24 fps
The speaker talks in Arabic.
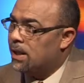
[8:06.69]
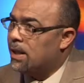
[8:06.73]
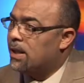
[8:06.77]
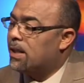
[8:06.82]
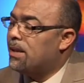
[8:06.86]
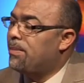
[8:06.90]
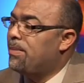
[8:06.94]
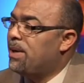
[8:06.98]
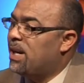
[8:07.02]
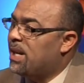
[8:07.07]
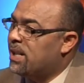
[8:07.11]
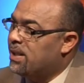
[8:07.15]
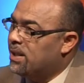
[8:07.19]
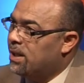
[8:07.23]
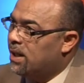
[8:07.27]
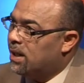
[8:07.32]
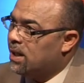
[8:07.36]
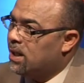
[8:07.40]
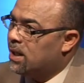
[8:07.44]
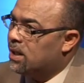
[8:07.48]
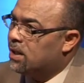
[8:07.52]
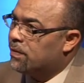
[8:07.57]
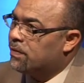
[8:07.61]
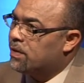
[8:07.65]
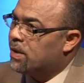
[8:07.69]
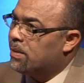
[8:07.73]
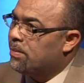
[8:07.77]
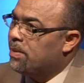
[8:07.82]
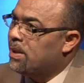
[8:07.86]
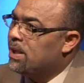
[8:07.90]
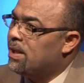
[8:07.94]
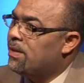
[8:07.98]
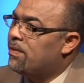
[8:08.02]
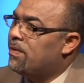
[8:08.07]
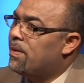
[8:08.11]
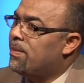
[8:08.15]
ثم خطر آخر في
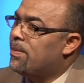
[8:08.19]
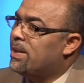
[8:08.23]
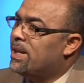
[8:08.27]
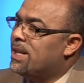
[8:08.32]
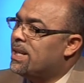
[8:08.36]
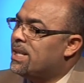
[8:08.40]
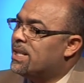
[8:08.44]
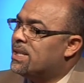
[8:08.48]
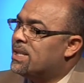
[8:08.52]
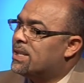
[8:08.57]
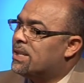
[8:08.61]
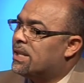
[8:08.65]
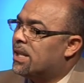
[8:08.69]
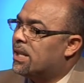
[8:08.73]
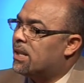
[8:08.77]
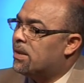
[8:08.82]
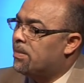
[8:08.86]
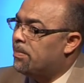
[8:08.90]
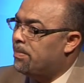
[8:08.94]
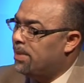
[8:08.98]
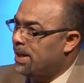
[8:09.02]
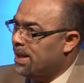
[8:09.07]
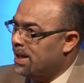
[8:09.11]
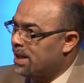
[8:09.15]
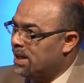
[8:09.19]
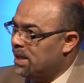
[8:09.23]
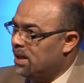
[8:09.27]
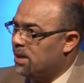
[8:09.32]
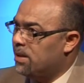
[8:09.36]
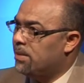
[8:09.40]
التبني فما ناس تتبنى